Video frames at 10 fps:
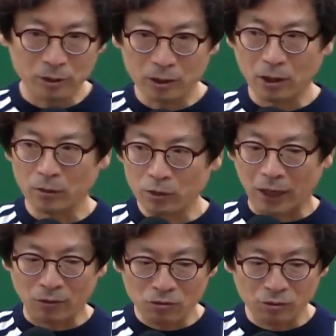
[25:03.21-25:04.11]
그러니까 의무를
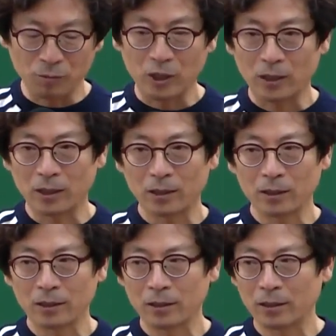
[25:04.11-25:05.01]
안 두는 겁니다.
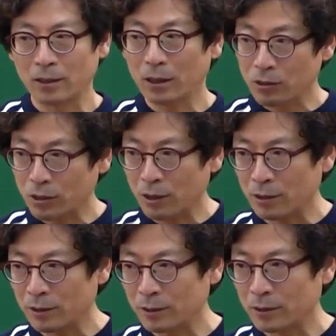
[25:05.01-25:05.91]
알겠어요?